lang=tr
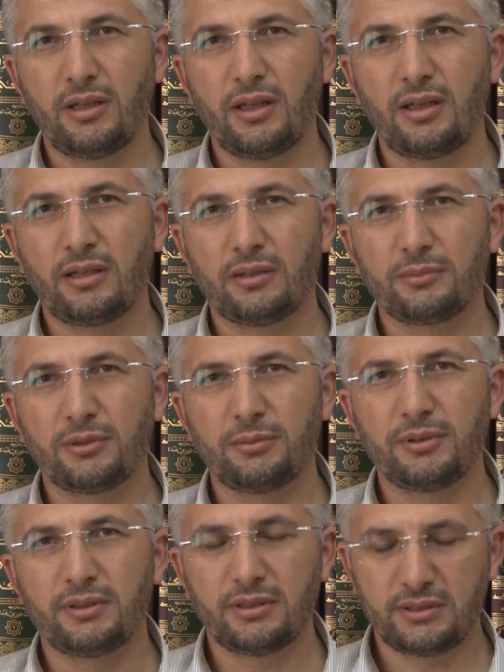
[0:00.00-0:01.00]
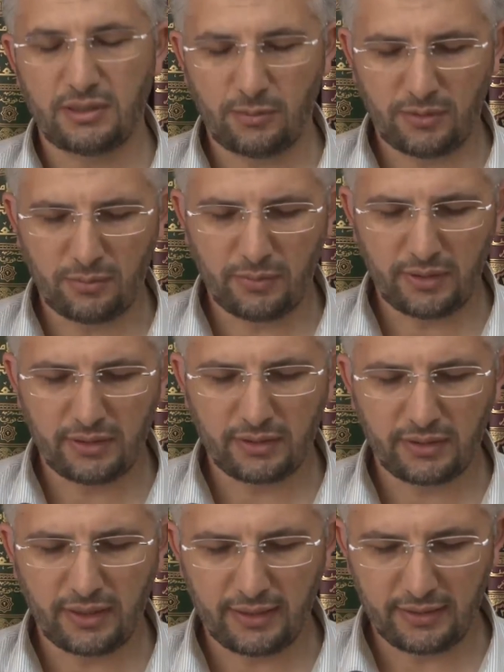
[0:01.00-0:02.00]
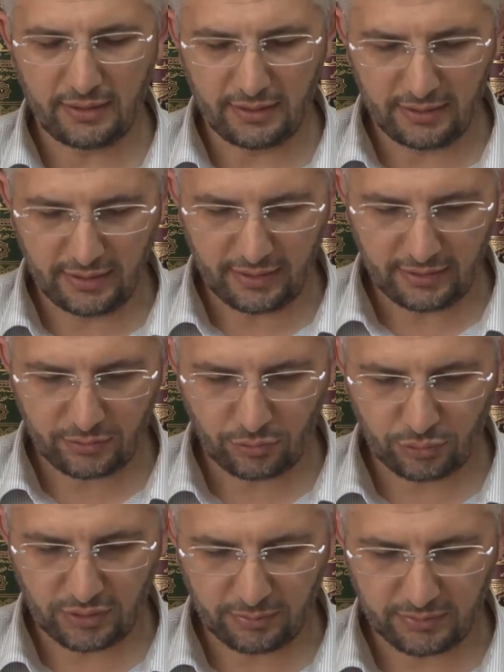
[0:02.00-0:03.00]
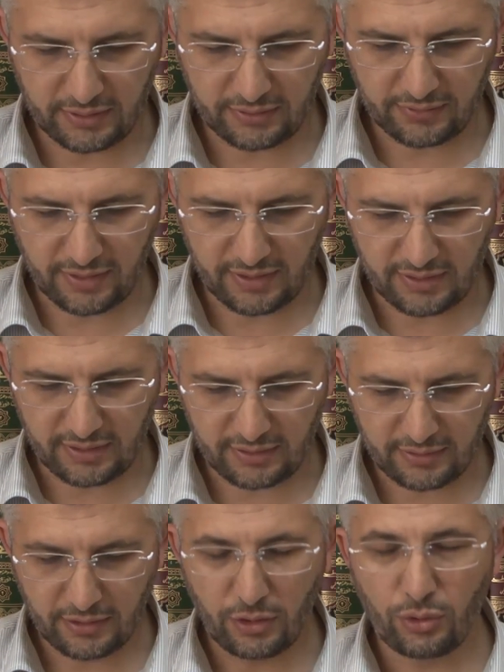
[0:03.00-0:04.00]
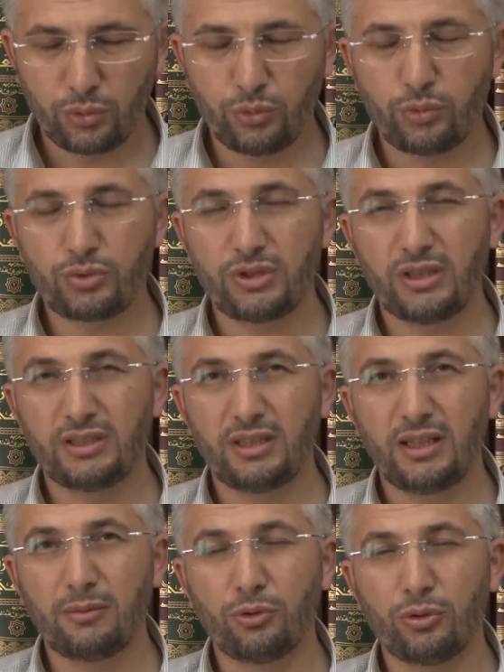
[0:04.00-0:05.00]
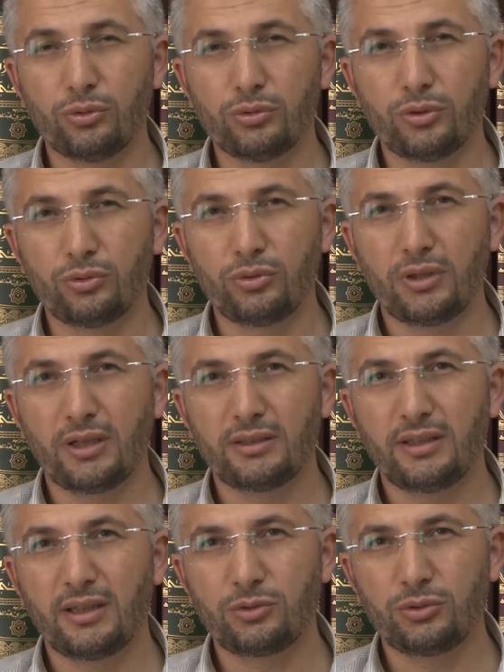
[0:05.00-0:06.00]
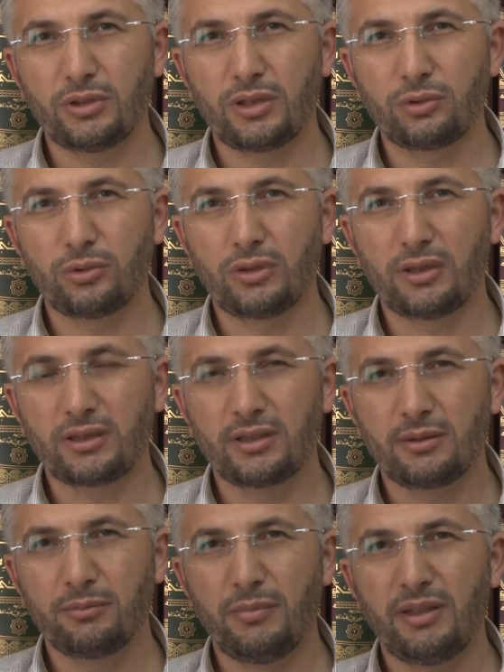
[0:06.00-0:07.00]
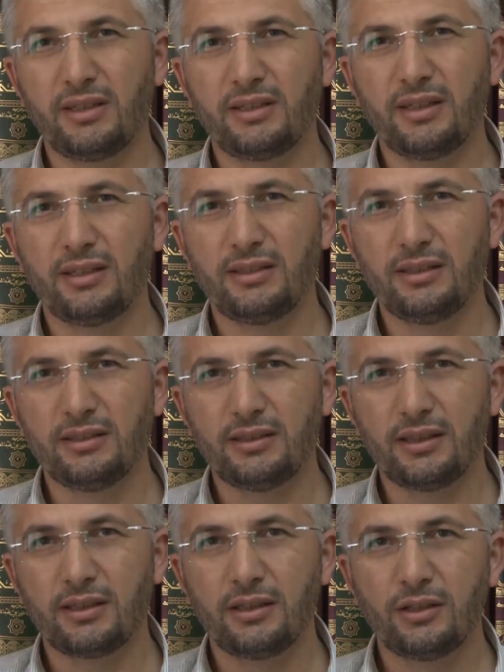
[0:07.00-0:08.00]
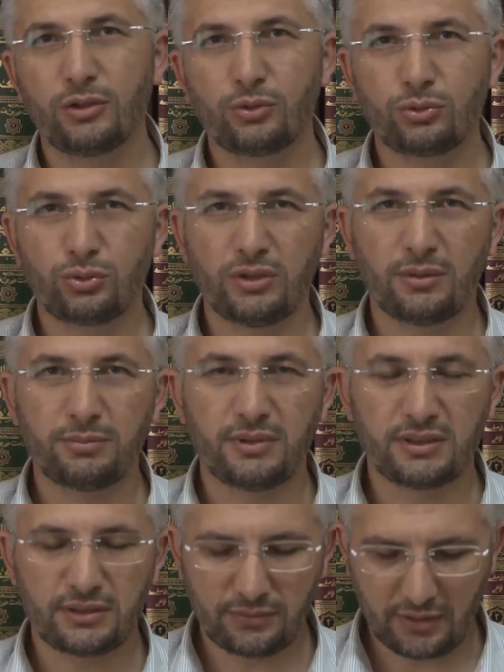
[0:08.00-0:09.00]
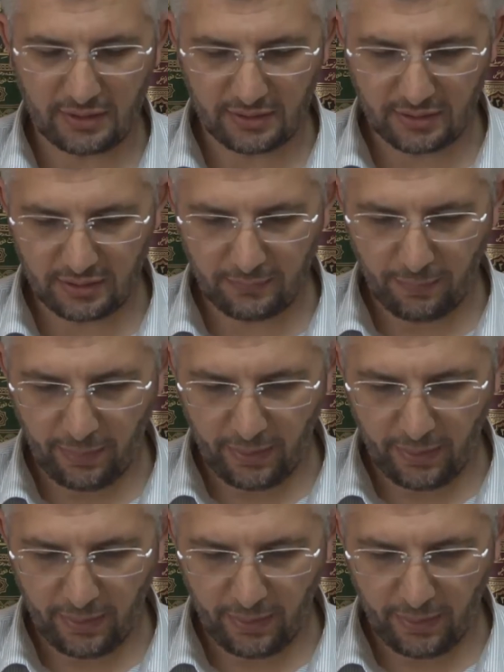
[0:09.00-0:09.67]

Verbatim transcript: Herhangi bir e, sebeple meni geldiğinde gusül abdesti farzdır. Üç, ihtilam olduğunu rüyada, rüya görerek meni geldiğinde gusül abdesti farzdır.